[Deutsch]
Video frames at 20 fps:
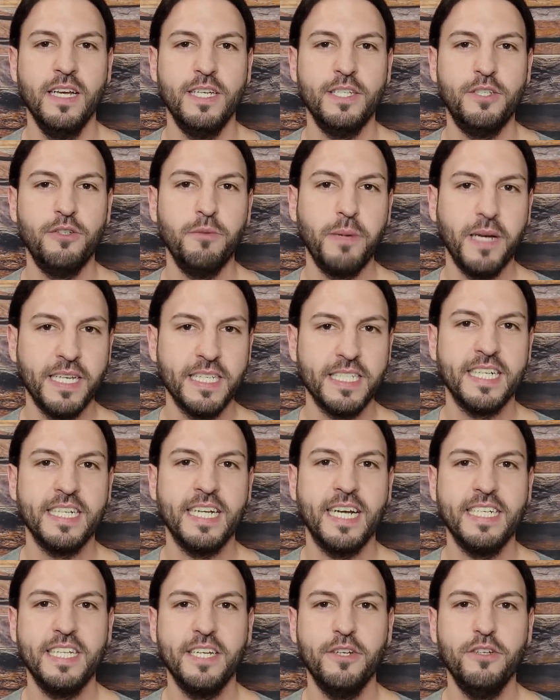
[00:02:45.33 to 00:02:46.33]
ist übrigens
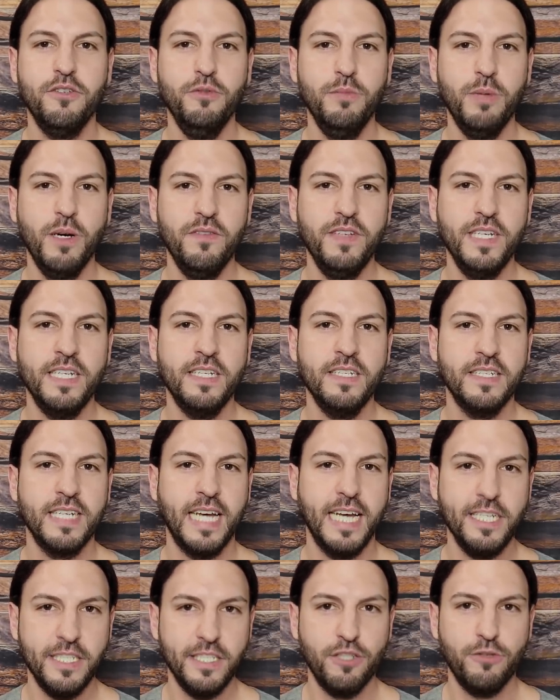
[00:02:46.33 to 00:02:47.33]
anhand der überwiegenden
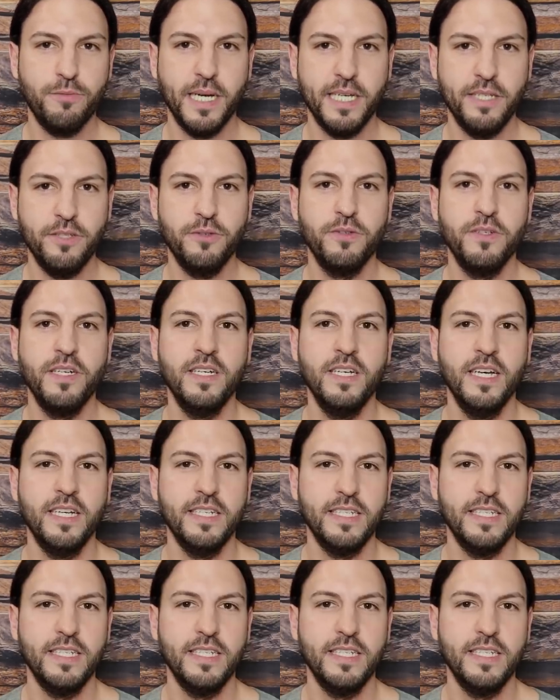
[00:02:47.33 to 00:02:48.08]
Rechtsprechung